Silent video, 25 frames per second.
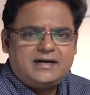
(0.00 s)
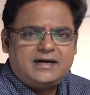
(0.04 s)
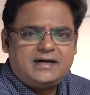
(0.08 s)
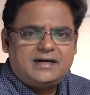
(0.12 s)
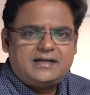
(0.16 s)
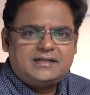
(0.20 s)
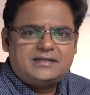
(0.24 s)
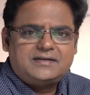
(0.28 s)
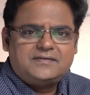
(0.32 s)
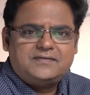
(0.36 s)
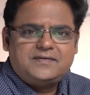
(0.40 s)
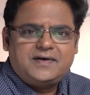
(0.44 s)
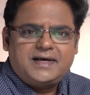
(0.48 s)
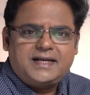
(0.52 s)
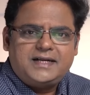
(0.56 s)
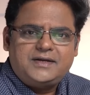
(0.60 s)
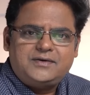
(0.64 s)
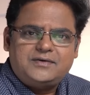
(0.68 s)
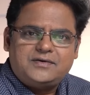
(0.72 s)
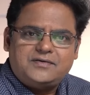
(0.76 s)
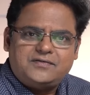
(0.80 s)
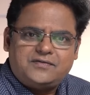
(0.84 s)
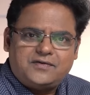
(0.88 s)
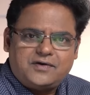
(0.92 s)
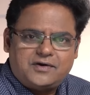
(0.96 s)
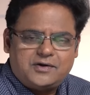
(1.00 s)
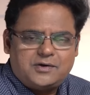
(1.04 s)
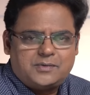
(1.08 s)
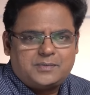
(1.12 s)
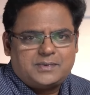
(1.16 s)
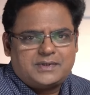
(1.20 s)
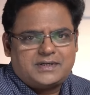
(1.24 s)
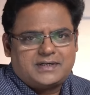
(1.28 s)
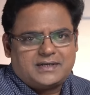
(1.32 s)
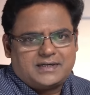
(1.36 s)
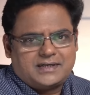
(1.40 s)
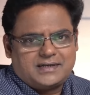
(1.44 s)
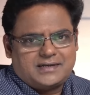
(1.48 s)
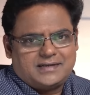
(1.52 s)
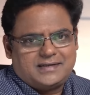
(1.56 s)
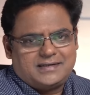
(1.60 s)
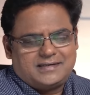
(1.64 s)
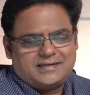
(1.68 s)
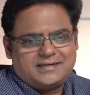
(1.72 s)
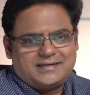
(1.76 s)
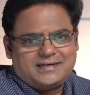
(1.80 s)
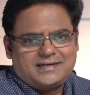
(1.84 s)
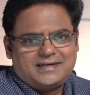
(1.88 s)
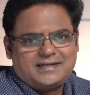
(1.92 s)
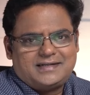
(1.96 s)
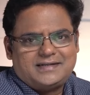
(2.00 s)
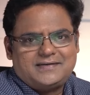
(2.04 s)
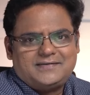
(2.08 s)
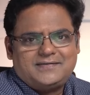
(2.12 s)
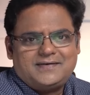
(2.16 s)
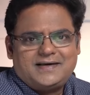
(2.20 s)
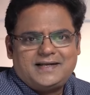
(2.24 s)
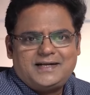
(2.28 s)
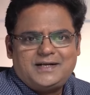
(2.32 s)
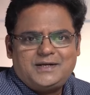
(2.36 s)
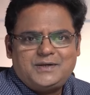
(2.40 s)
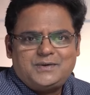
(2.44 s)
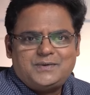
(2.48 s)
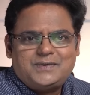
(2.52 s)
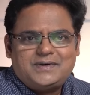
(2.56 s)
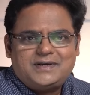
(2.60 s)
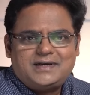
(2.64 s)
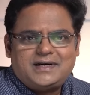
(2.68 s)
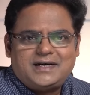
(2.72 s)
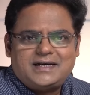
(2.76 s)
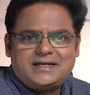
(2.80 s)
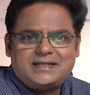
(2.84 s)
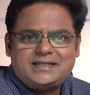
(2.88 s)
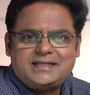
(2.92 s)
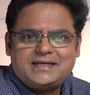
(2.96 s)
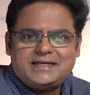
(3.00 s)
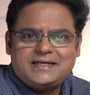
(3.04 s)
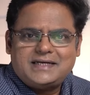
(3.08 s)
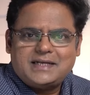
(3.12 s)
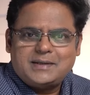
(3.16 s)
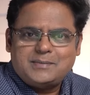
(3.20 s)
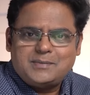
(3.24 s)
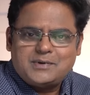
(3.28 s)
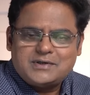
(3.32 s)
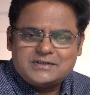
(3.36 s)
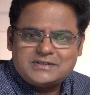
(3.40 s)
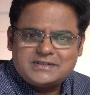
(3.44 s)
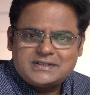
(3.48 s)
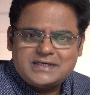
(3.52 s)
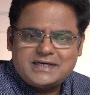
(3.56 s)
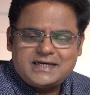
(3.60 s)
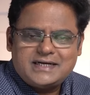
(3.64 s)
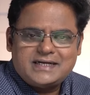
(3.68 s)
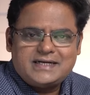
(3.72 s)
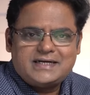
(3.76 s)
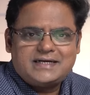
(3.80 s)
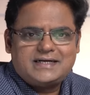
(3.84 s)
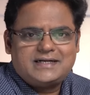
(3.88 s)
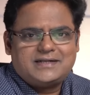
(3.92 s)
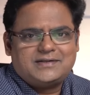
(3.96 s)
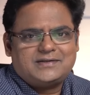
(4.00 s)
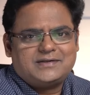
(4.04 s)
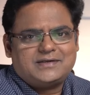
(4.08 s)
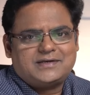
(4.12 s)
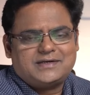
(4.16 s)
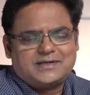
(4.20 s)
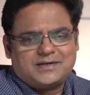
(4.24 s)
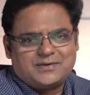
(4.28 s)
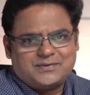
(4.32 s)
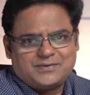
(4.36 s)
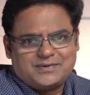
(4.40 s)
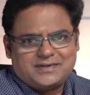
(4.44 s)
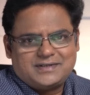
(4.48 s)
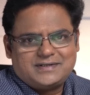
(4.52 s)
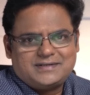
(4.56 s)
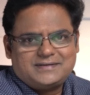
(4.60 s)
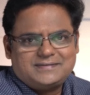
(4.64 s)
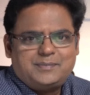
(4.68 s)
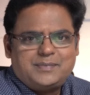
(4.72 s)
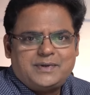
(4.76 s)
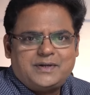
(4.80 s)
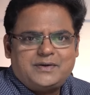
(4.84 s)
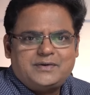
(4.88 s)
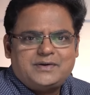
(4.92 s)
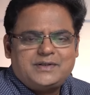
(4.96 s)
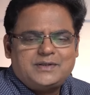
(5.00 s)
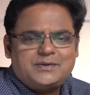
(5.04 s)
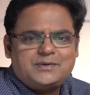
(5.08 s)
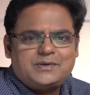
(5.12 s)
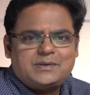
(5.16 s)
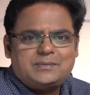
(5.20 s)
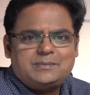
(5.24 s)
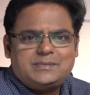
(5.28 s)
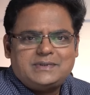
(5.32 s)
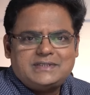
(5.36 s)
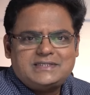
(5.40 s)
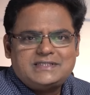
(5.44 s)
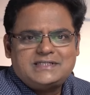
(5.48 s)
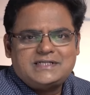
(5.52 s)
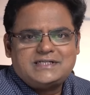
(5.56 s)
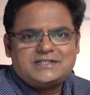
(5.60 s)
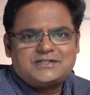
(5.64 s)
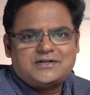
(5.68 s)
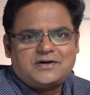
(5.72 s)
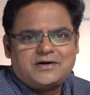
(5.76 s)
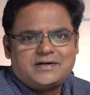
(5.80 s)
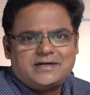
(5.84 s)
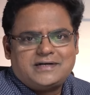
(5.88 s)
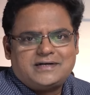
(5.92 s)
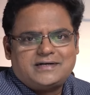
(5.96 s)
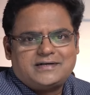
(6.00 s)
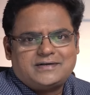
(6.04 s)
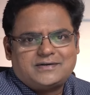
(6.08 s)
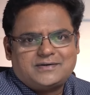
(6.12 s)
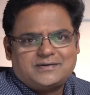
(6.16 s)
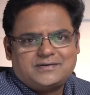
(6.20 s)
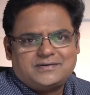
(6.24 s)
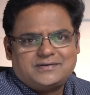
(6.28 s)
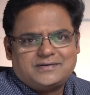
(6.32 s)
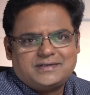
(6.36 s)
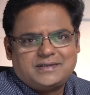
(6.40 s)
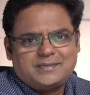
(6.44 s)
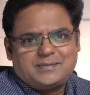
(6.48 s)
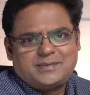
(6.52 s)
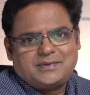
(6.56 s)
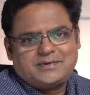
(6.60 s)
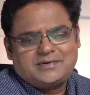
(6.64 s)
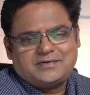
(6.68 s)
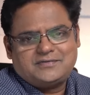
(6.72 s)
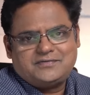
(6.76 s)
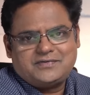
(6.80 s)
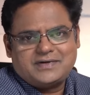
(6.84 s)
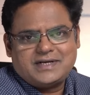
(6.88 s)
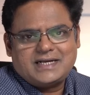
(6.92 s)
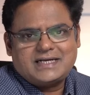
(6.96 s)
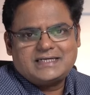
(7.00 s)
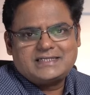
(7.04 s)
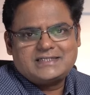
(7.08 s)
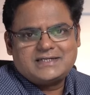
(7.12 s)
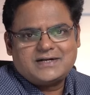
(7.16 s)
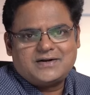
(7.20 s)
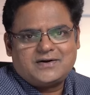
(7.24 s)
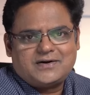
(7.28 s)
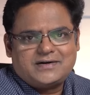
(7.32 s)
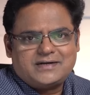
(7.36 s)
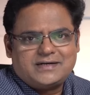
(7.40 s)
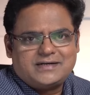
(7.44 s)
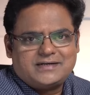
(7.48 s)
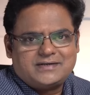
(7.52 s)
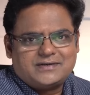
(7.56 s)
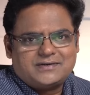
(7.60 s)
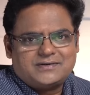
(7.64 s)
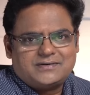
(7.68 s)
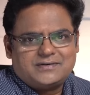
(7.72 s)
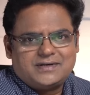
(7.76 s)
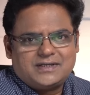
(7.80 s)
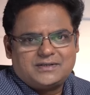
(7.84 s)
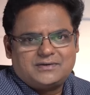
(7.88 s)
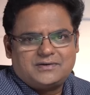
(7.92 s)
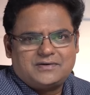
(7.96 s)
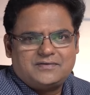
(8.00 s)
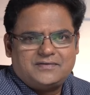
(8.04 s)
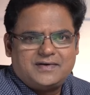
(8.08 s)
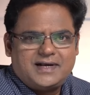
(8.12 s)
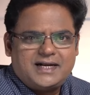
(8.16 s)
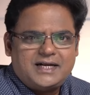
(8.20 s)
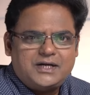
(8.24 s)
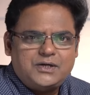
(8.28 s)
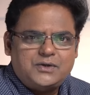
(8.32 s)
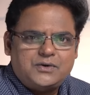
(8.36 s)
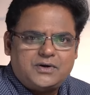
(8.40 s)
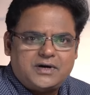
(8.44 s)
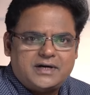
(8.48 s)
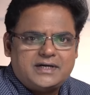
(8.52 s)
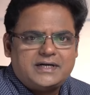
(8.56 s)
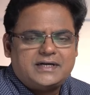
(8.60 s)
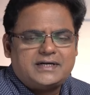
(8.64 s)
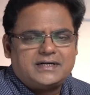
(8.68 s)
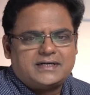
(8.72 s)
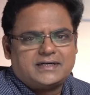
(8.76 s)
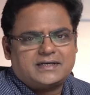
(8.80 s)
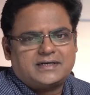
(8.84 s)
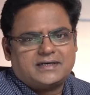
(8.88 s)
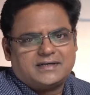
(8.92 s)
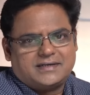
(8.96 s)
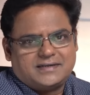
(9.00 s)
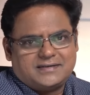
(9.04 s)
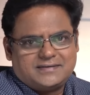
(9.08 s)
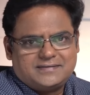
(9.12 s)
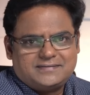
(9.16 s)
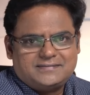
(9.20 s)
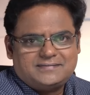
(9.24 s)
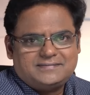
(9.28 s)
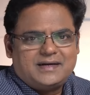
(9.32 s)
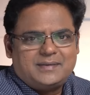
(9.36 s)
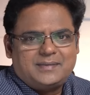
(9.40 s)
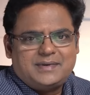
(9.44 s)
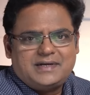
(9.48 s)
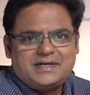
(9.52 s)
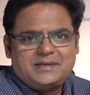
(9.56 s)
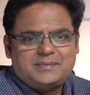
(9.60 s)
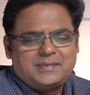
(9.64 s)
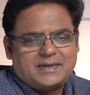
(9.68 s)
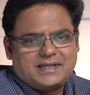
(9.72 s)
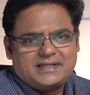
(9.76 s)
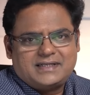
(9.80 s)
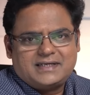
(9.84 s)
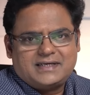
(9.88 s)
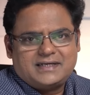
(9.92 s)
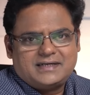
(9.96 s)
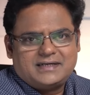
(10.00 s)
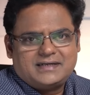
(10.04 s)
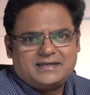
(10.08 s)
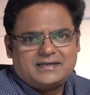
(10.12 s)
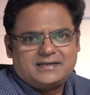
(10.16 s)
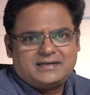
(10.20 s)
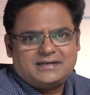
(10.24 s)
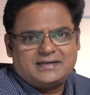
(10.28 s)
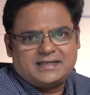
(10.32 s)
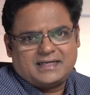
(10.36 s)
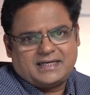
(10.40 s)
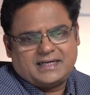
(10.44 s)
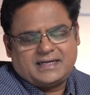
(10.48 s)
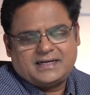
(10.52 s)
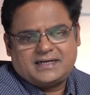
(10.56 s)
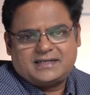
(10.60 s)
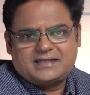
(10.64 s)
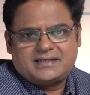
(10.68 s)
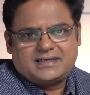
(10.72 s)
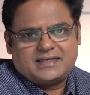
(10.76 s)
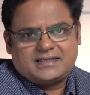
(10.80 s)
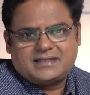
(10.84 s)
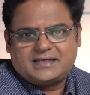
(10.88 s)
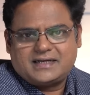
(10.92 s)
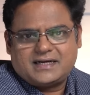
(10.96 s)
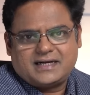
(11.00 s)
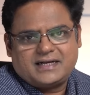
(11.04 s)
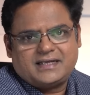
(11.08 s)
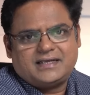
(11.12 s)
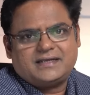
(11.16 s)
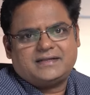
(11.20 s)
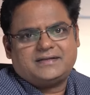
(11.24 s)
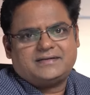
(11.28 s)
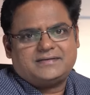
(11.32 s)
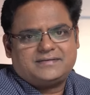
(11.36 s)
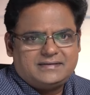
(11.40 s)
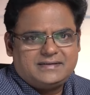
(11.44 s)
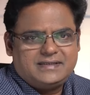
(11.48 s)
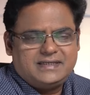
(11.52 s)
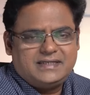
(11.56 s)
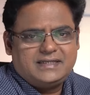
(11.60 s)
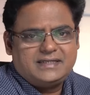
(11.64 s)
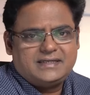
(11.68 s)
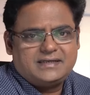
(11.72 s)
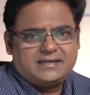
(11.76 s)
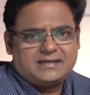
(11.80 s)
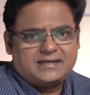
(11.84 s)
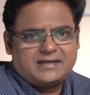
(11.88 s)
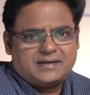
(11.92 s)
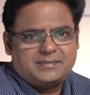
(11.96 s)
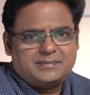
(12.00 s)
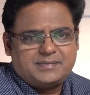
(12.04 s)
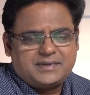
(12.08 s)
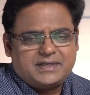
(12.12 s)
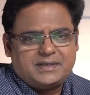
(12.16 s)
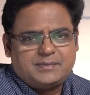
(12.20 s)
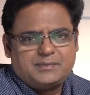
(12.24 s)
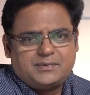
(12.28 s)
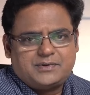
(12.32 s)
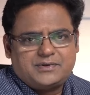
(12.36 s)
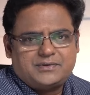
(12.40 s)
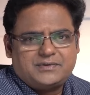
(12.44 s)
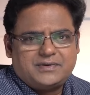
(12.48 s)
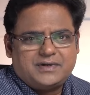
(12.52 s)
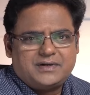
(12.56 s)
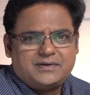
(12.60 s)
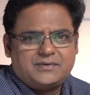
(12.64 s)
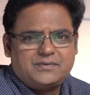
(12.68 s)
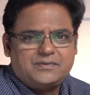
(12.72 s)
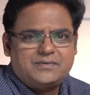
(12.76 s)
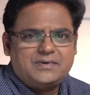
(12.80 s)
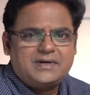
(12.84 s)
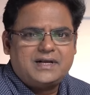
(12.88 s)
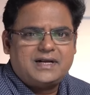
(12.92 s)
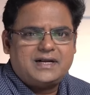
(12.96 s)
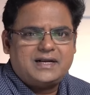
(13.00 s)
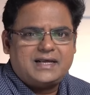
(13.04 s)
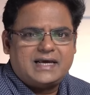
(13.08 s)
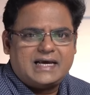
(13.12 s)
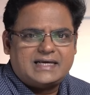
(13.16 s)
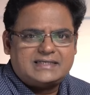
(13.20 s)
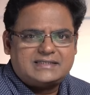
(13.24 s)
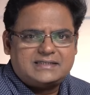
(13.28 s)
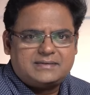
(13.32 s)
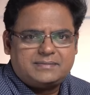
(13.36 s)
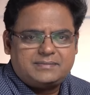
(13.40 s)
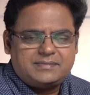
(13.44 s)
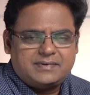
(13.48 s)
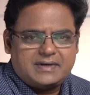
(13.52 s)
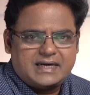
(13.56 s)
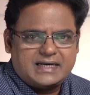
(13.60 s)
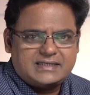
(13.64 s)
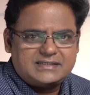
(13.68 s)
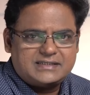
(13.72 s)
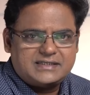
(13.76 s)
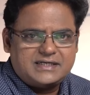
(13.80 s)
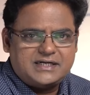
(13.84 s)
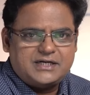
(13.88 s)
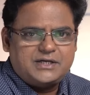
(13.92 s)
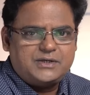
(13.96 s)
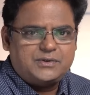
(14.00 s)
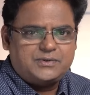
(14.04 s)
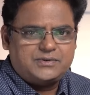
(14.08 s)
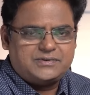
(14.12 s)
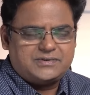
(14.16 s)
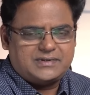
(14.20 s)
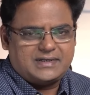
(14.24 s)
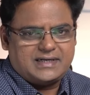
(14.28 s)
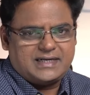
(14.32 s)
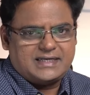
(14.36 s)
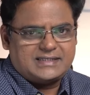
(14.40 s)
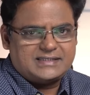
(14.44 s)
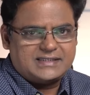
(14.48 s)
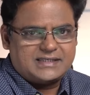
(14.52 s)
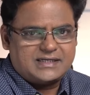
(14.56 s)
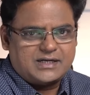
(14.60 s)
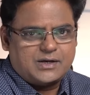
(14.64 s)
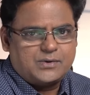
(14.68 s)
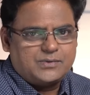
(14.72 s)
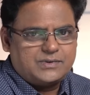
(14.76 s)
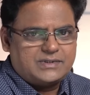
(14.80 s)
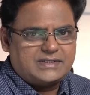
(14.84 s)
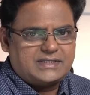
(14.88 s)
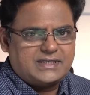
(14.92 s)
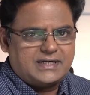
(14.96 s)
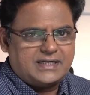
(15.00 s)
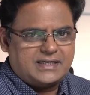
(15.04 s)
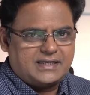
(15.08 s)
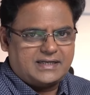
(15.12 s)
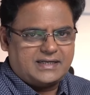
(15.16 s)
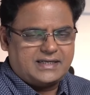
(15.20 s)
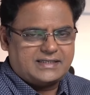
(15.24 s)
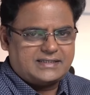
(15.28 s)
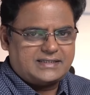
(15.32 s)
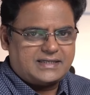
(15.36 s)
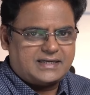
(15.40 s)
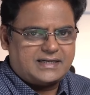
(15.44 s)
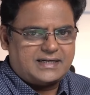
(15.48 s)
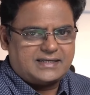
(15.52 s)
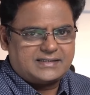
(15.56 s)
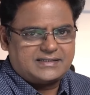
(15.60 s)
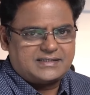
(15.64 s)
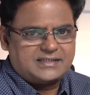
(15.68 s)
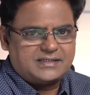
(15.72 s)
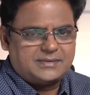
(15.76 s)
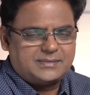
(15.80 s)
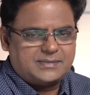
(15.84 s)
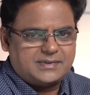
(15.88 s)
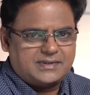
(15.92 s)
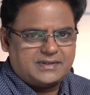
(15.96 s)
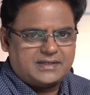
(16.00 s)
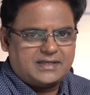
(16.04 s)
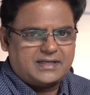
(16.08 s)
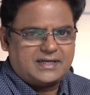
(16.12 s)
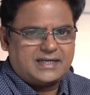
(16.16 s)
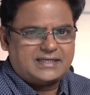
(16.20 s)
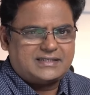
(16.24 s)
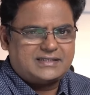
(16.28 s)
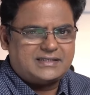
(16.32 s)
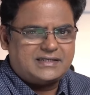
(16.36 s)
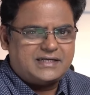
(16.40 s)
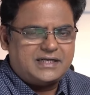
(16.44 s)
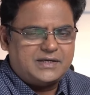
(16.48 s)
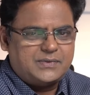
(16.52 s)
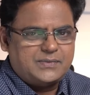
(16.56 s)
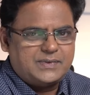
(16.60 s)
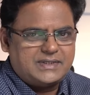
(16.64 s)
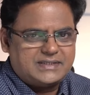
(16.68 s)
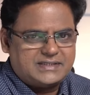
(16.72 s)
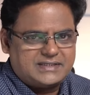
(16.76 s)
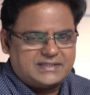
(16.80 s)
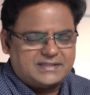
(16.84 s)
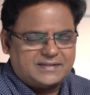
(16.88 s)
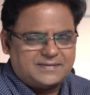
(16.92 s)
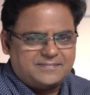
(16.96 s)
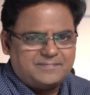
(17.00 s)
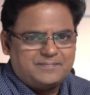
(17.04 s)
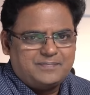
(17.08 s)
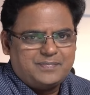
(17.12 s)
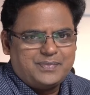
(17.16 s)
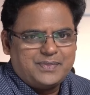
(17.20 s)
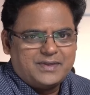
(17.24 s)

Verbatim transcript: ஆனால் அந்த வேல்யூவை ஃபாலோ பண்ணுறாங்களா அந்த வேல்யூவை ஆர் தே டெமான்ஸ்ட்ரேட்டிங் இட் ஆன் த கிரவுண்ட் எப்படி வந்து ஒரு பிஸ்னஸ் ஆடிட் இருக்கோ எப்படி ஒரு ஃபினான்ஷியல் ஆடிட் இருக்கோ அது ஒரு வேல்யூ ஆடிட் இருக்கா அப்படின்னு பார்த்தீங்கன்னா நிறைய இடத்துல அது கிடையாது இந்த கம்பெனியை பொறுத்த வரைக்கும் உங்களால் ஆஸ் அ ஆஸ் அன் இண்டிவிஜுவல் ஆஸ் அன் அவுட் சைடர் ஆஸ் அ கஸ்டமர் ஆர் ஆஸ் அன் இன்வெஸ்டர்